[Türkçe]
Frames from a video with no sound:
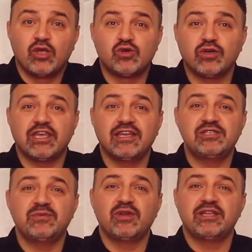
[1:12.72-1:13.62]
Çok
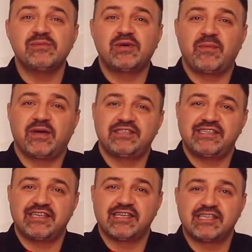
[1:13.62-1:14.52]
geniş bir üretim
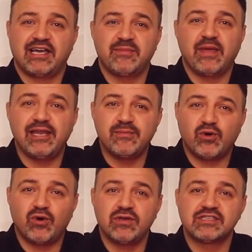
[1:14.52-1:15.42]
kapasitesine sahip Elimco,